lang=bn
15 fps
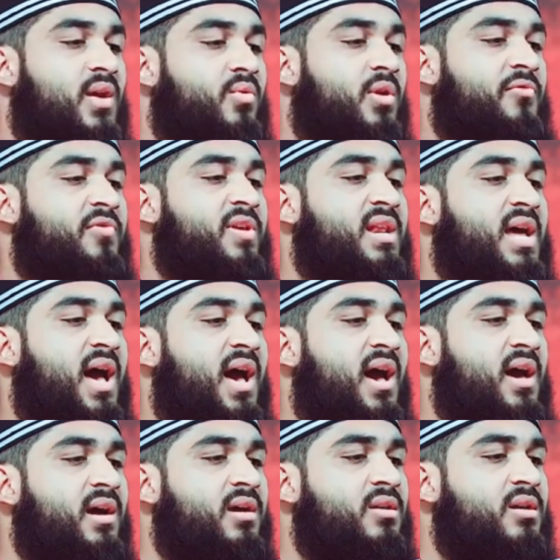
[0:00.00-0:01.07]
ওয়াফিল
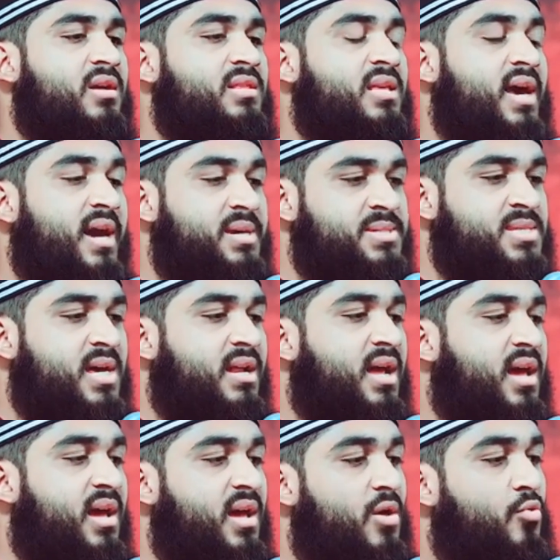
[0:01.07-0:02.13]
আখিরাতি হাসানা